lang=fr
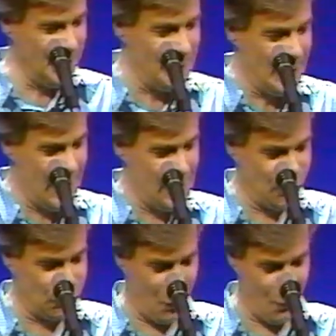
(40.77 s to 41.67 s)
blanc, le
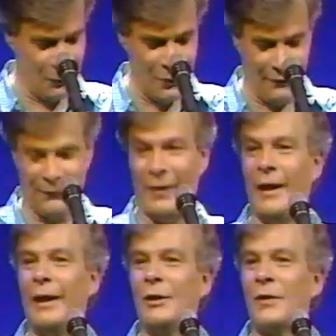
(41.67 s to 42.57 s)
jaune, le
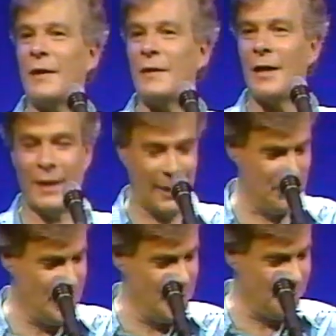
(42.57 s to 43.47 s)
vert, le 750
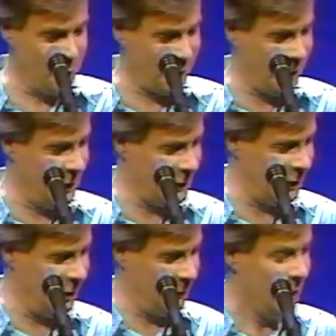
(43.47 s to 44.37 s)
millilitres pour 500,
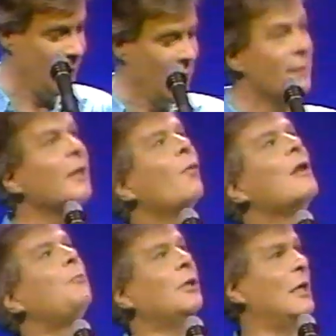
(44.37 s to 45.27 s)
puis... C'est quoi le
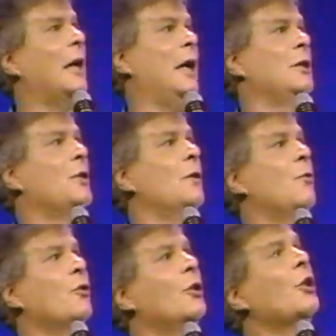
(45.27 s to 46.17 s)
prix de la canne ici,
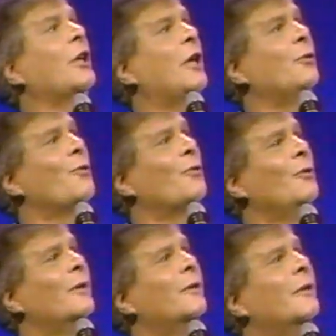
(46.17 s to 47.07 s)
monsieur? Il y en a quatre dessus, là.